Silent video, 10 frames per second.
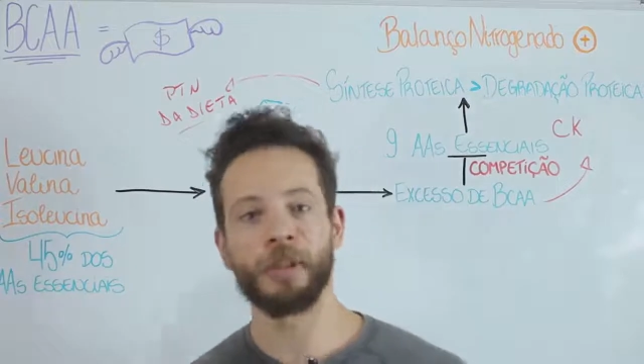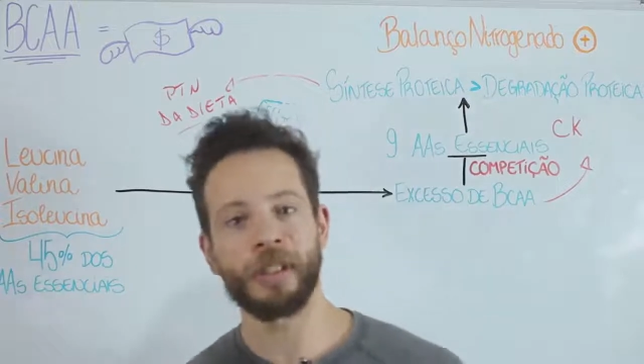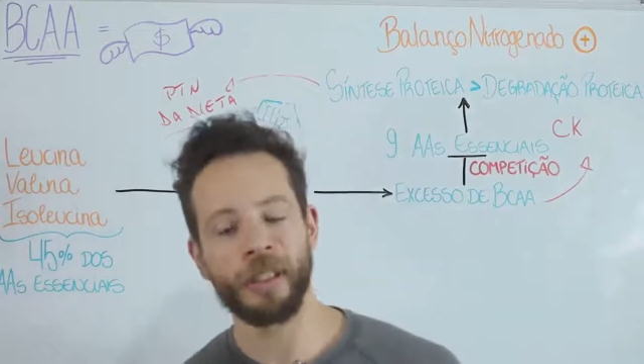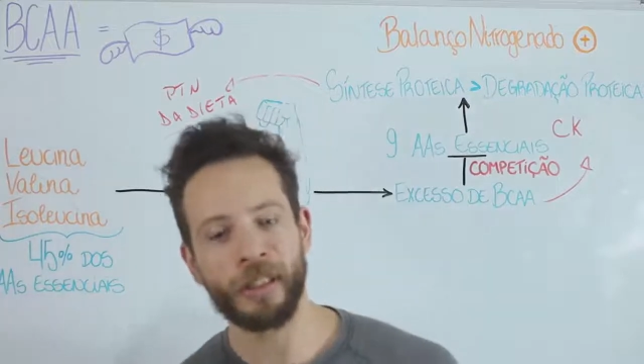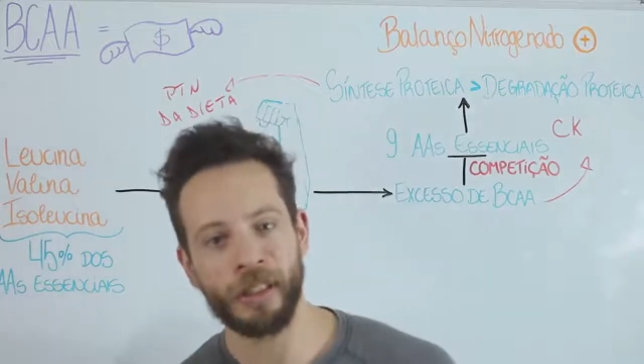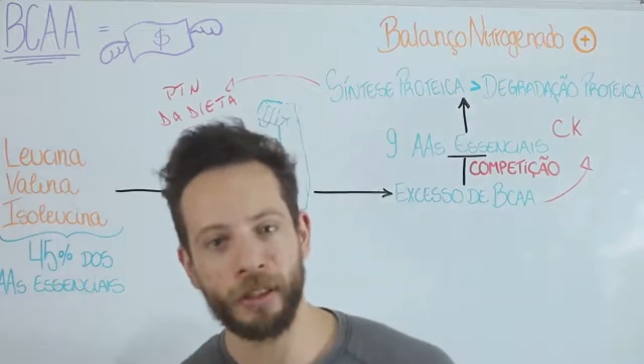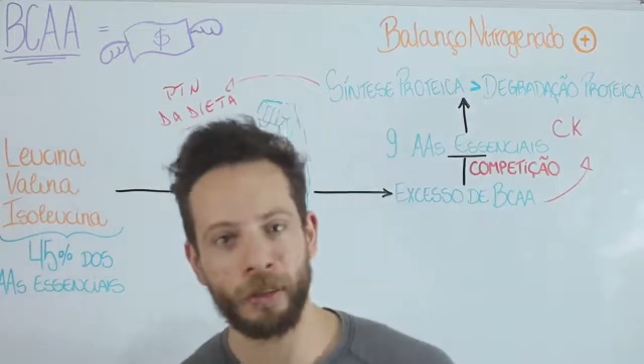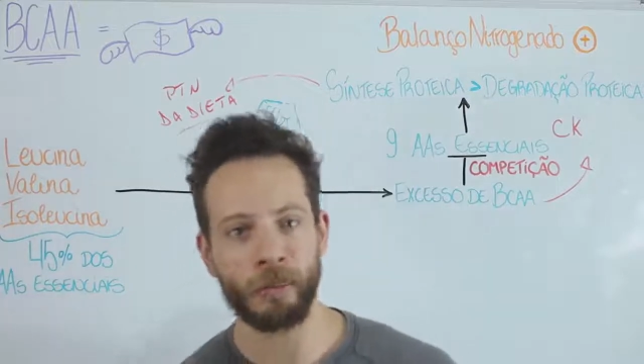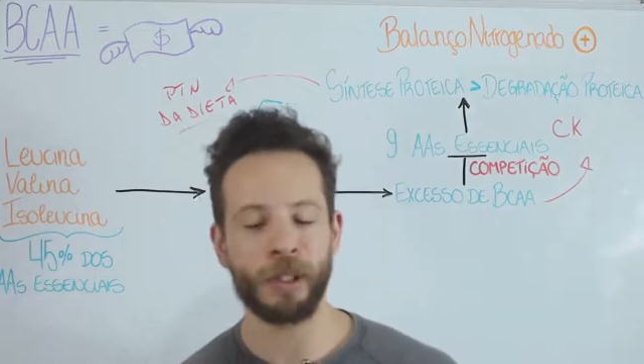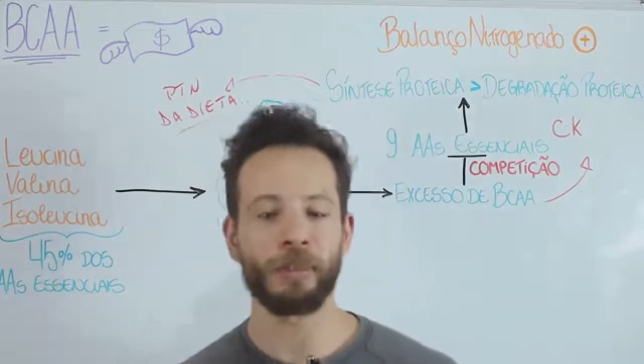importância e
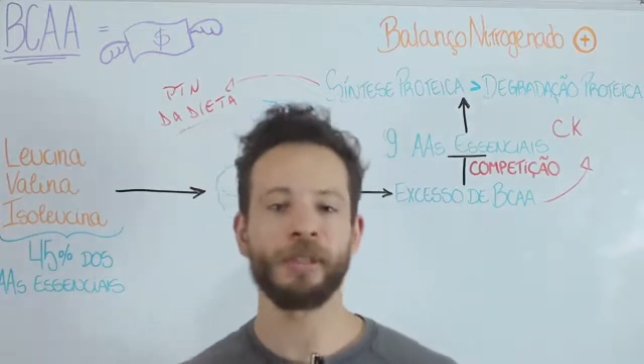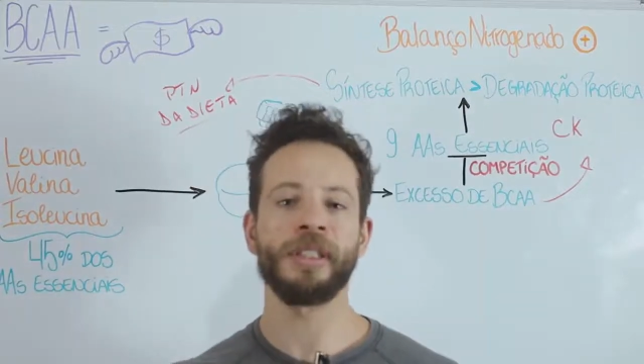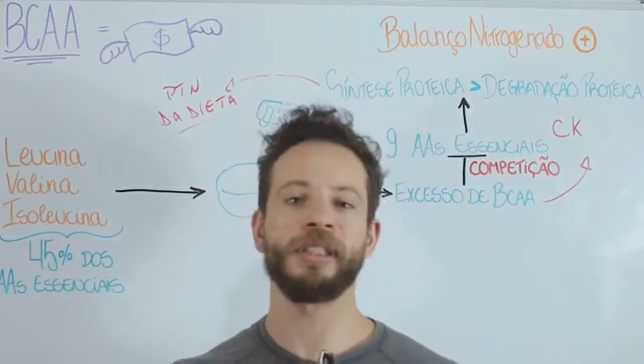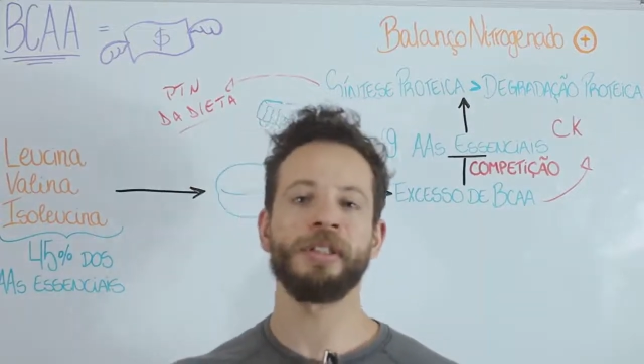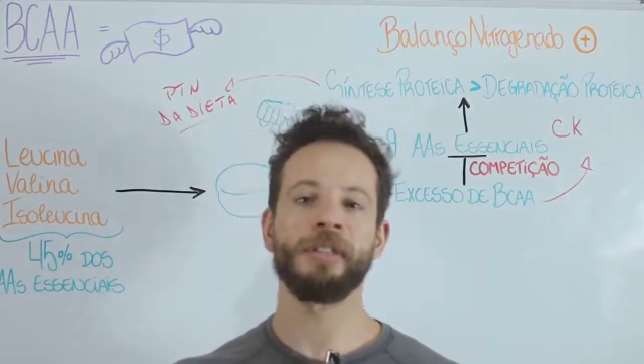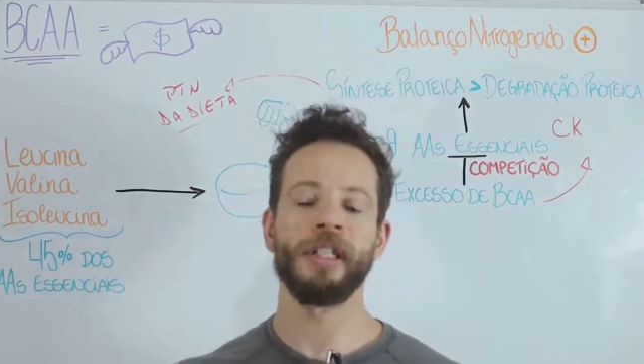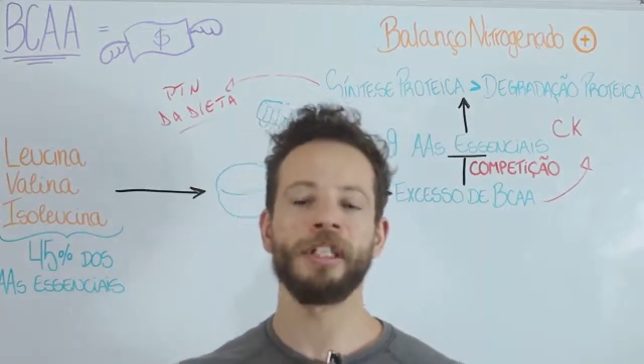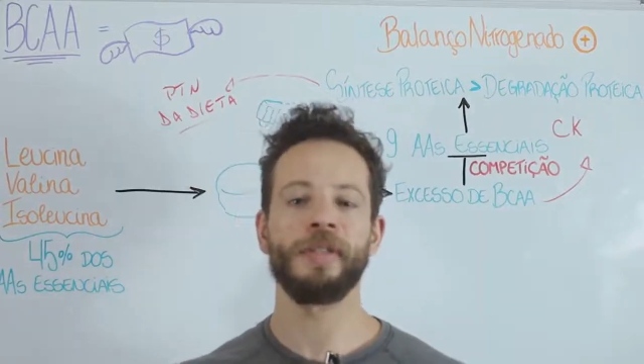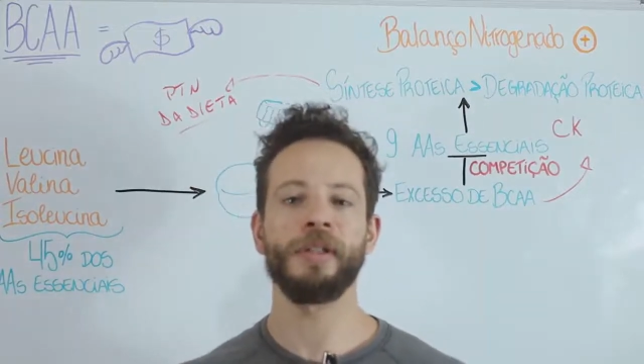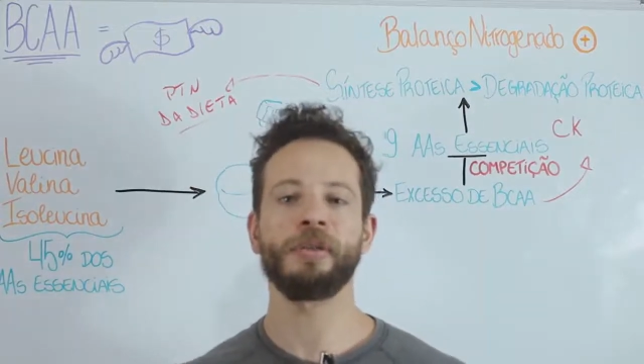a metabolização
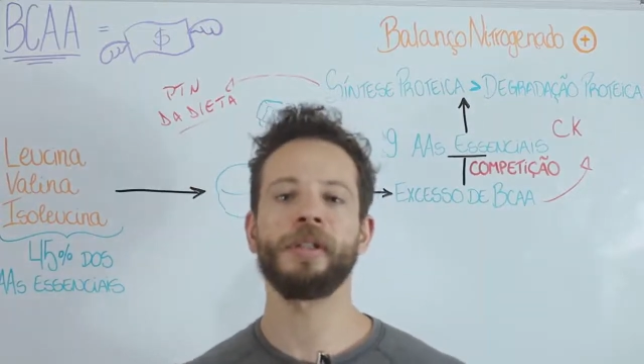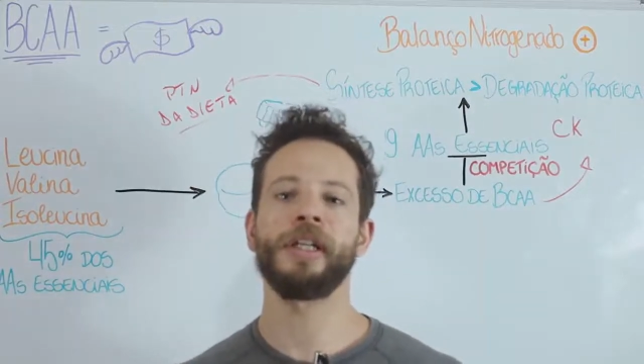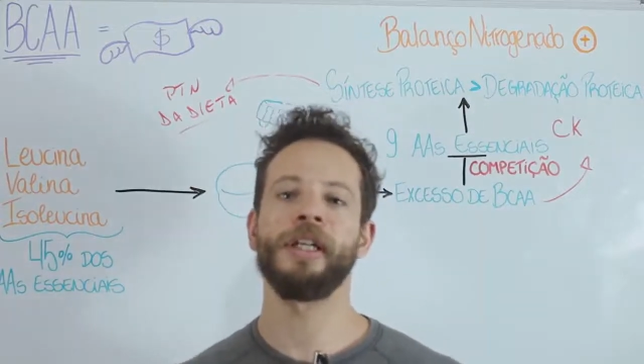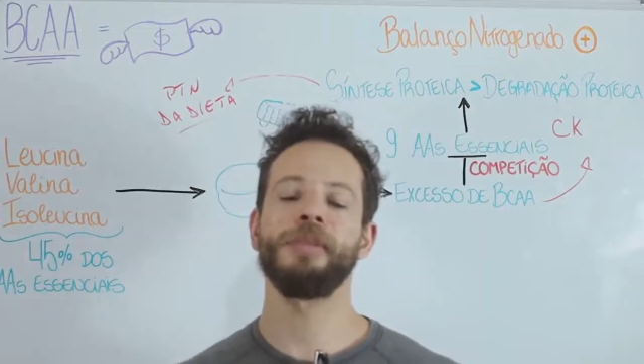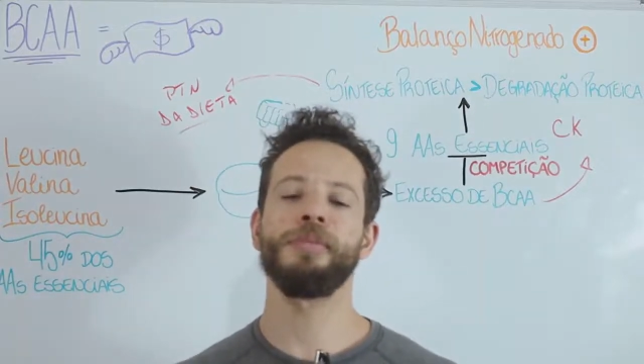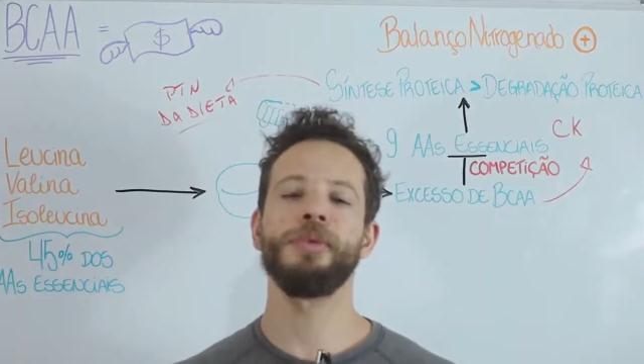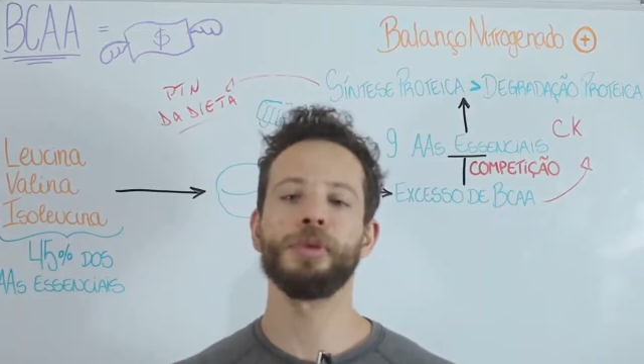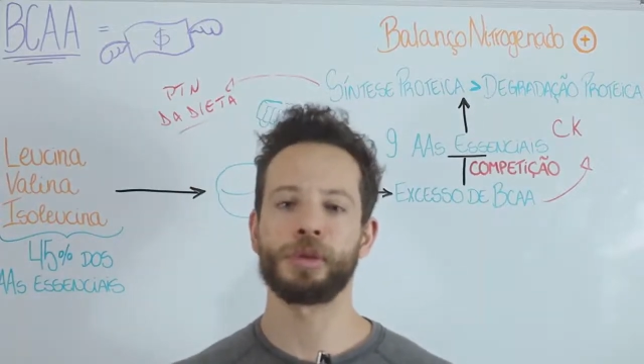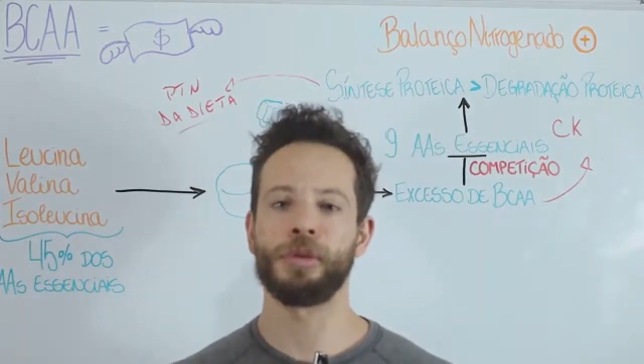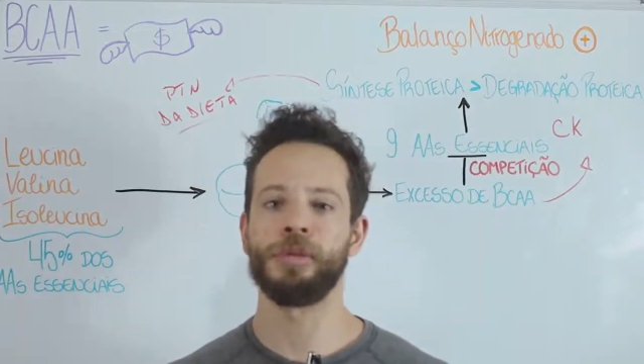deles vai ocorrer no
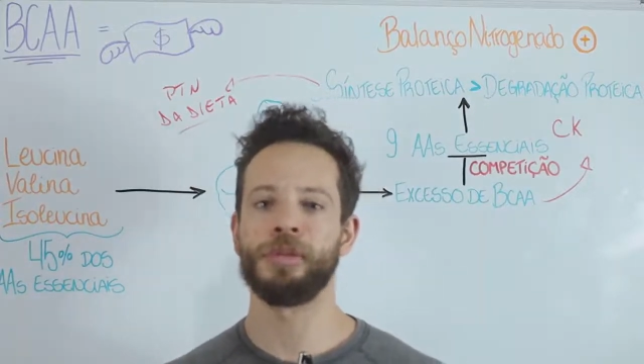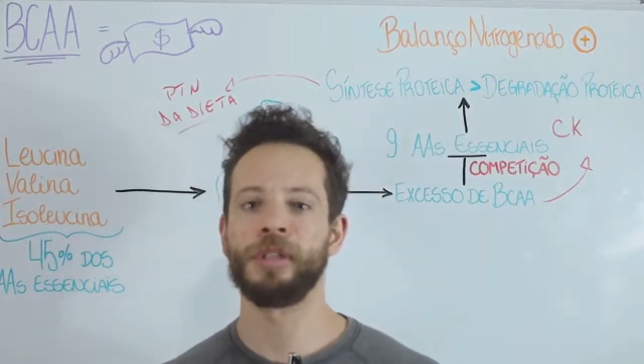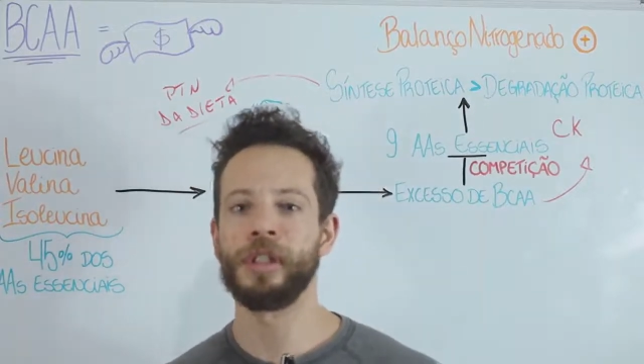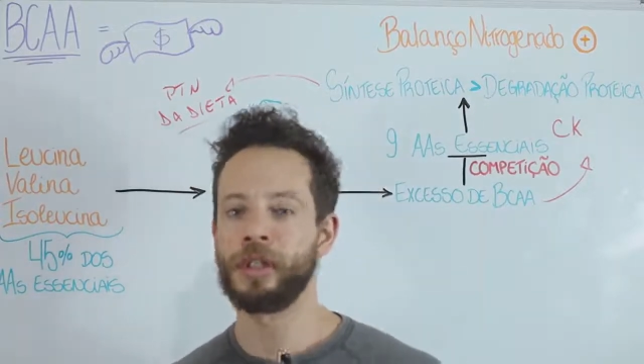músculo.